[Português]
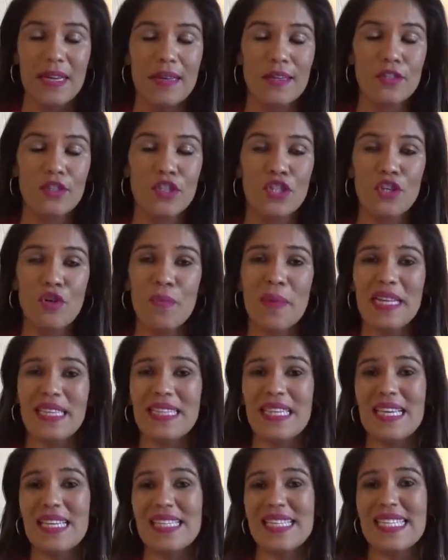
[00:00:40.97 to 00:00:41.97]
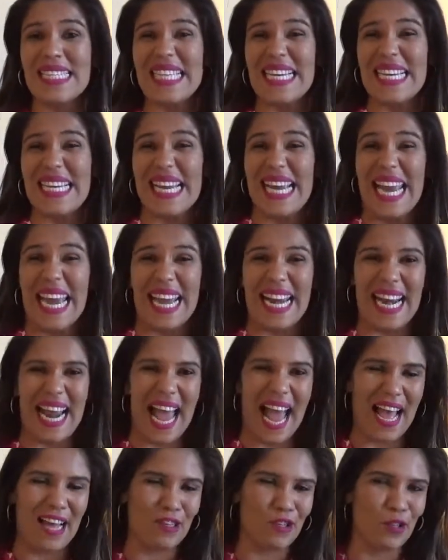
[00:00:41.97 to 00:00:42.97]
Dilma tem
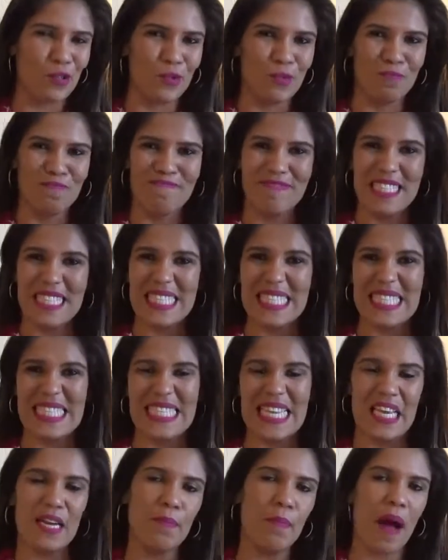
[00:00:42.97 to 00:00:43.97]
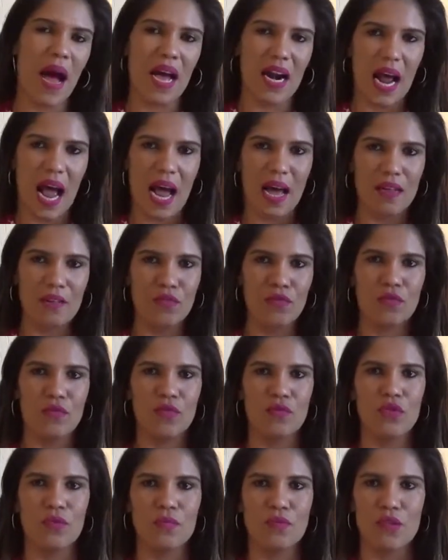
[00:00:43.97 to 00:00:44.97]
sangrado sem parar
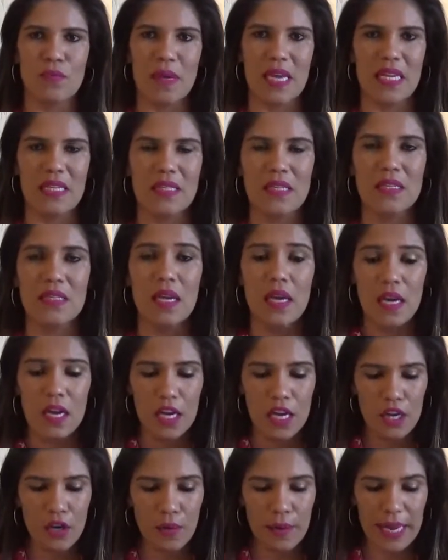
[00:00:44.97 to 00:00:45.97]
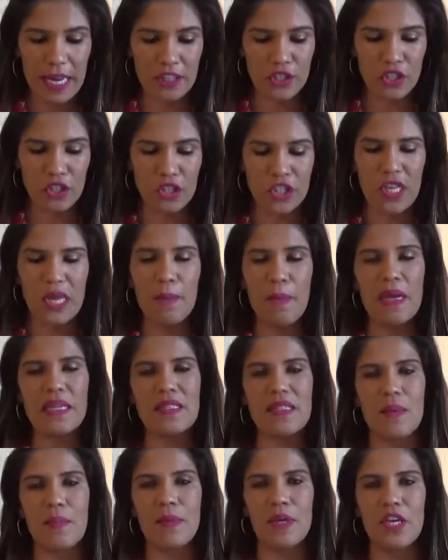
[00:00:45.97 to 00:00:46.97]
nos últimos meses. E o que a gente tem
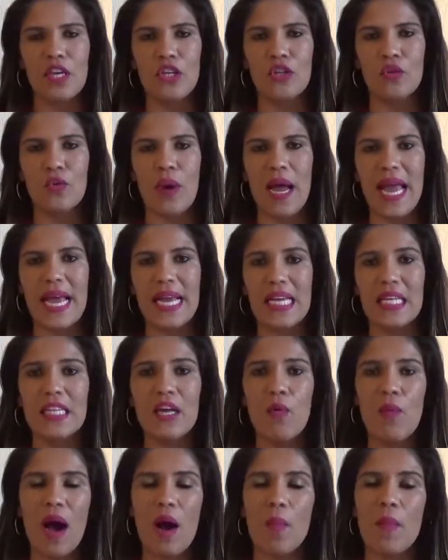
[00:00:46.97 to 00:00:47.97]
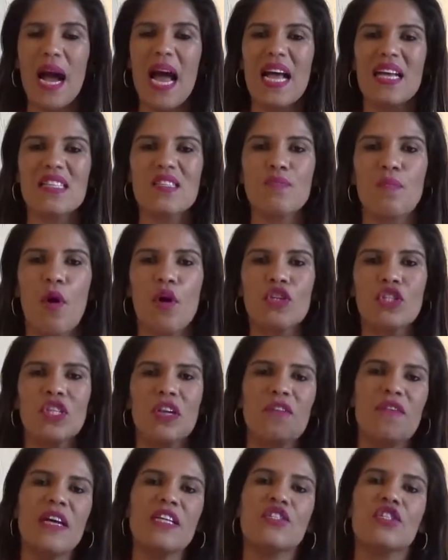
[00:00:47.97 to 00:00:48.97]
percebido é que não há uma
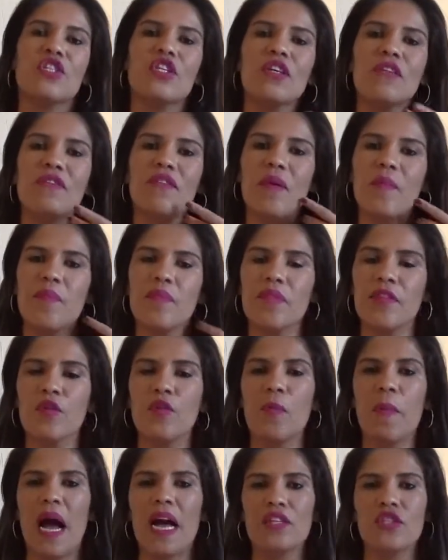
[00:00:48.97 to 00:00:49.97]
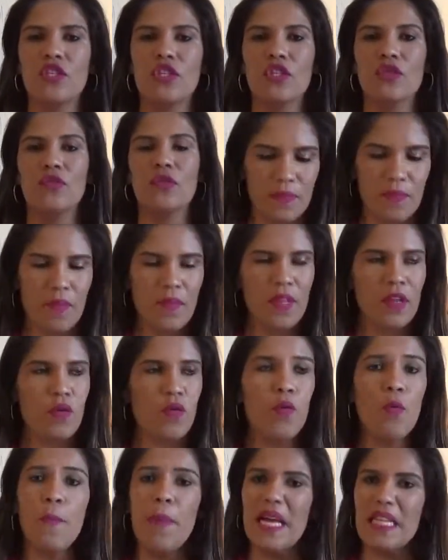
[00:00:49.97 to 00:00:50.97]
resposta afetiva do partido.
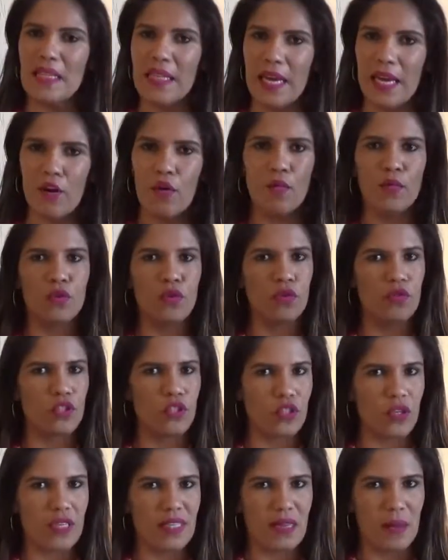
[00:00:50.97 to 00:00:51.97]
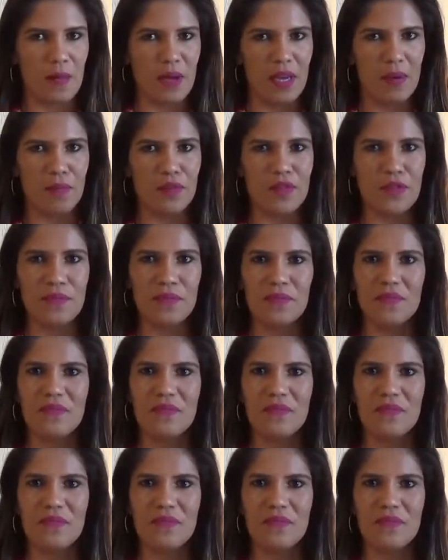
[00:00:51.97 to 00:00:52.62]
O PT, como todos nós sabemos,